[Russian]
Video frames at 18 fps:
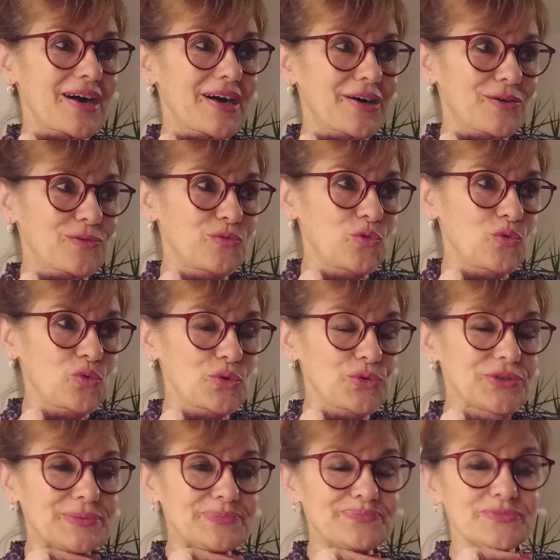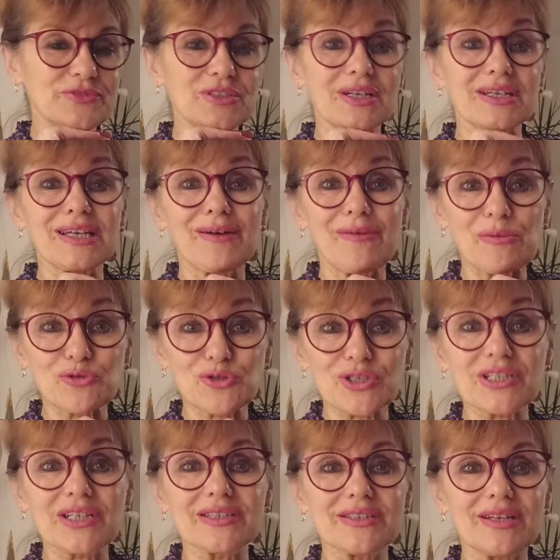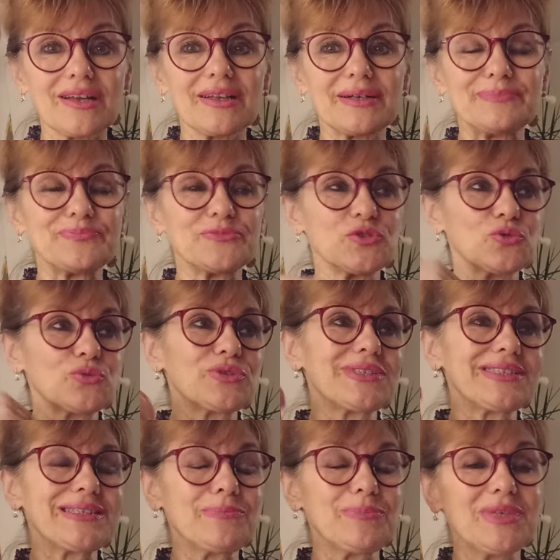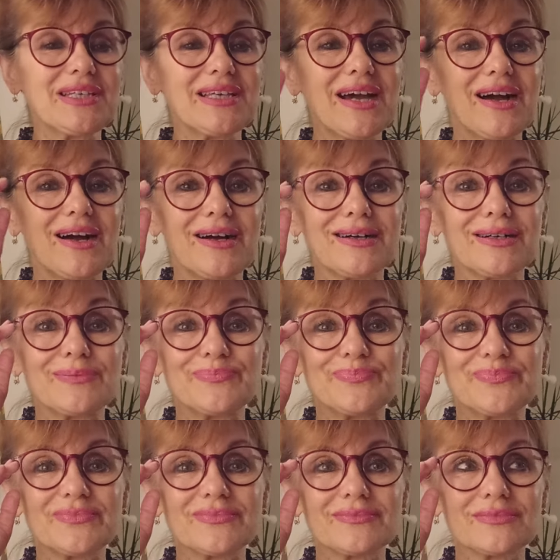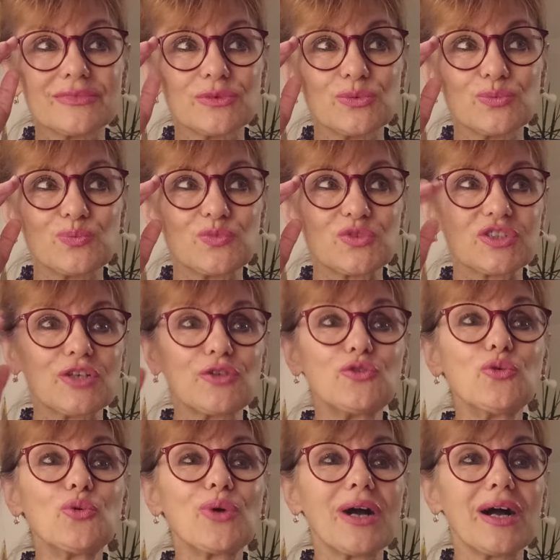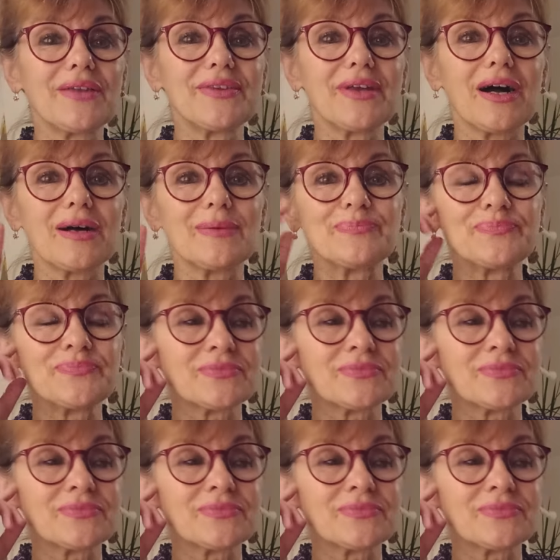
а Вот, как я вам уже сказала, ну, семья Жан-Люка, она